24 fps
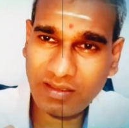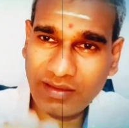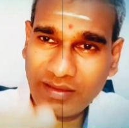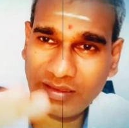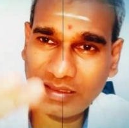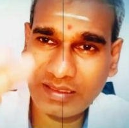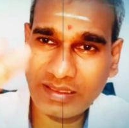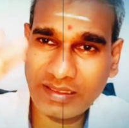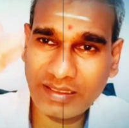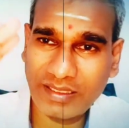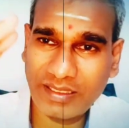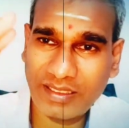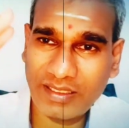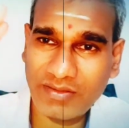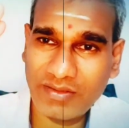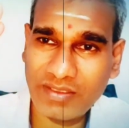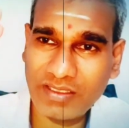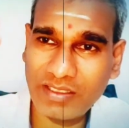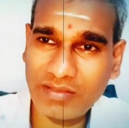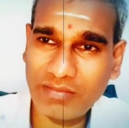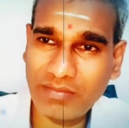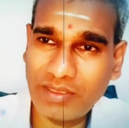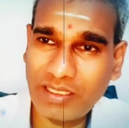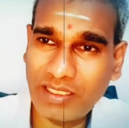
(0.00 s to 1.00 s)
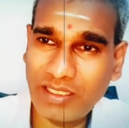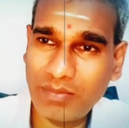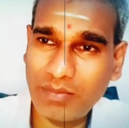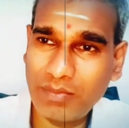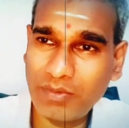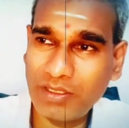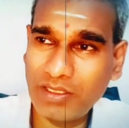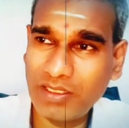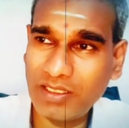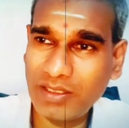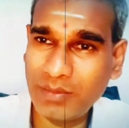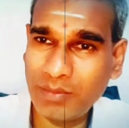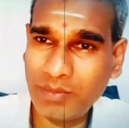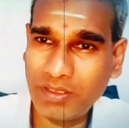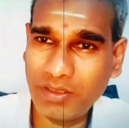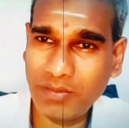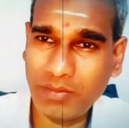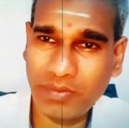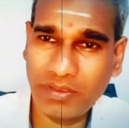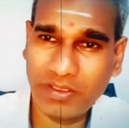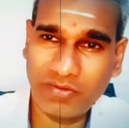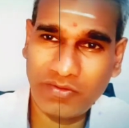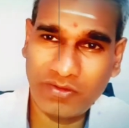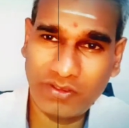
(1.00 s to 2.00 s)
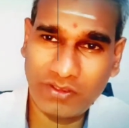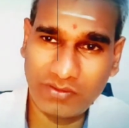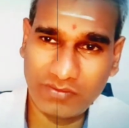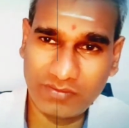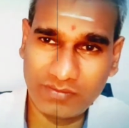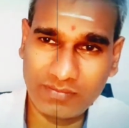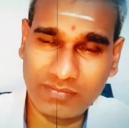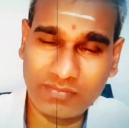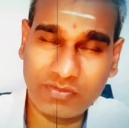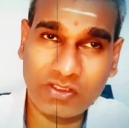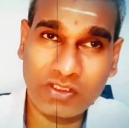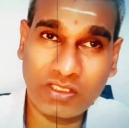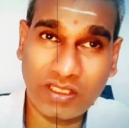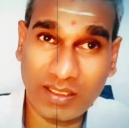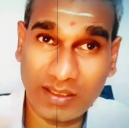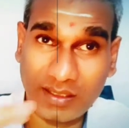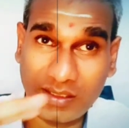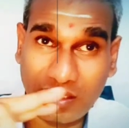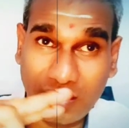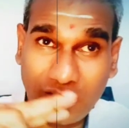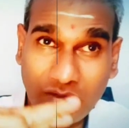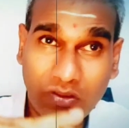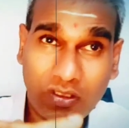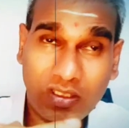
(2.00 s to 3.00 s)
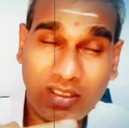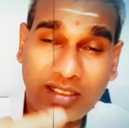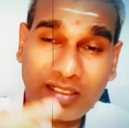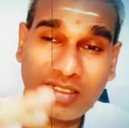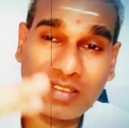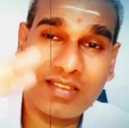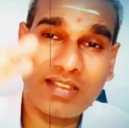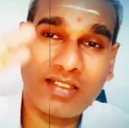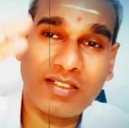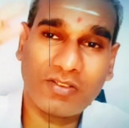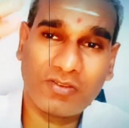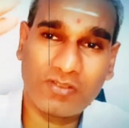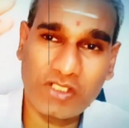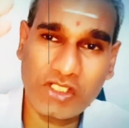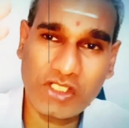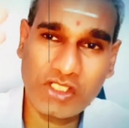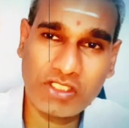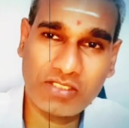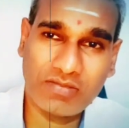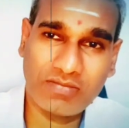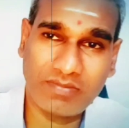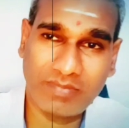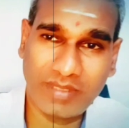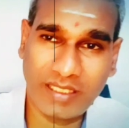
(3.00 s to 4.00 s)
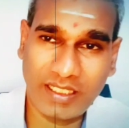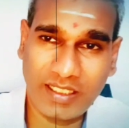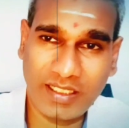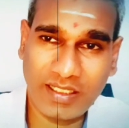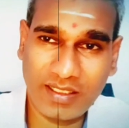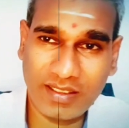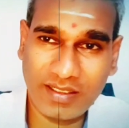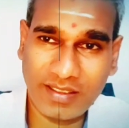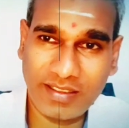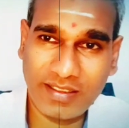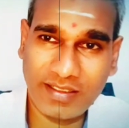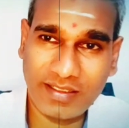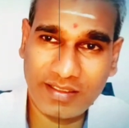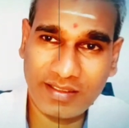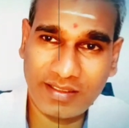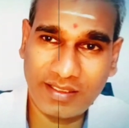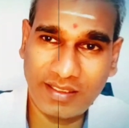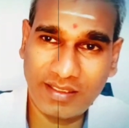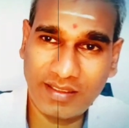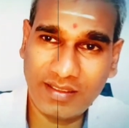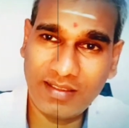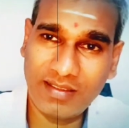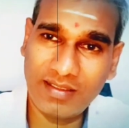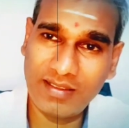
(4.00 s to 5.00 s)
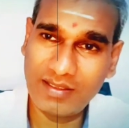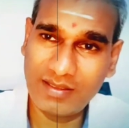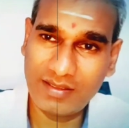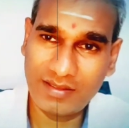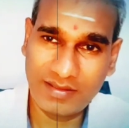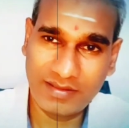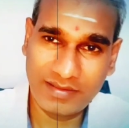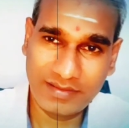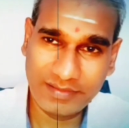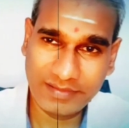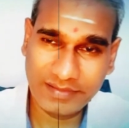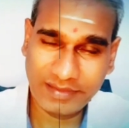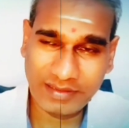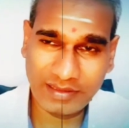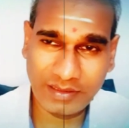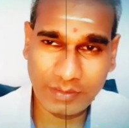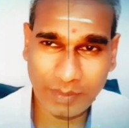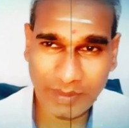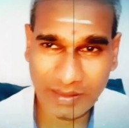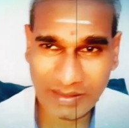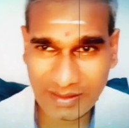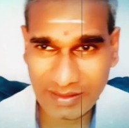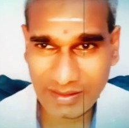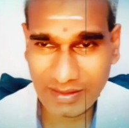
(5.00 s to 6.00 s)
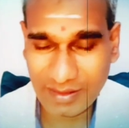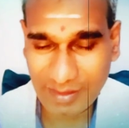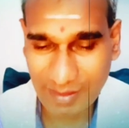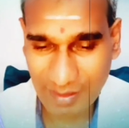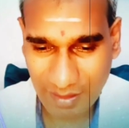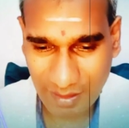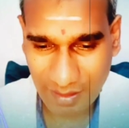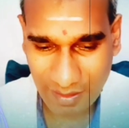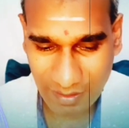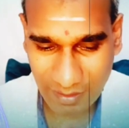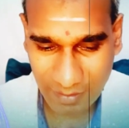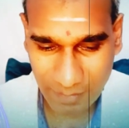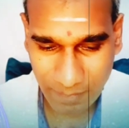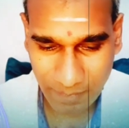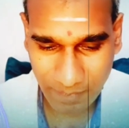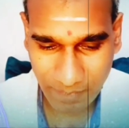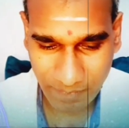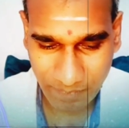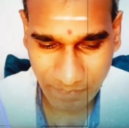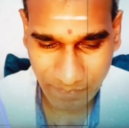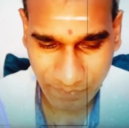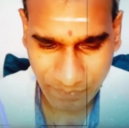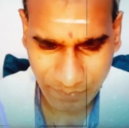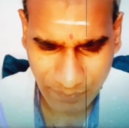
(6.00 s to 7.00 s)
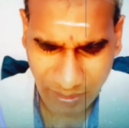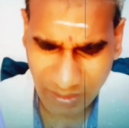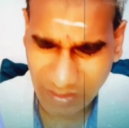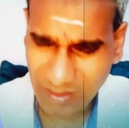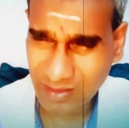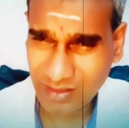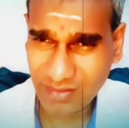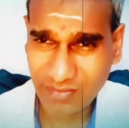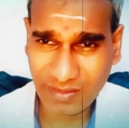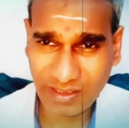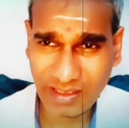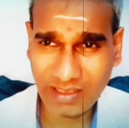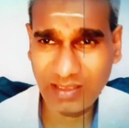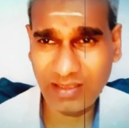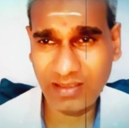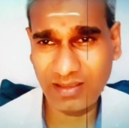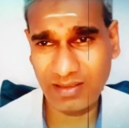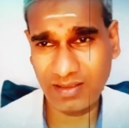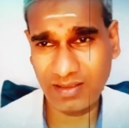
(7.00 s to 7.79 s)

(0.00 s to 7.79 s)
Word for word: தன் வலதுபுறத்து இடுப்பிலே கட்டியிருந்த கத்தியை உருவி அதை அவன் வயிற்றிற்குள் பாய்ச்சினான்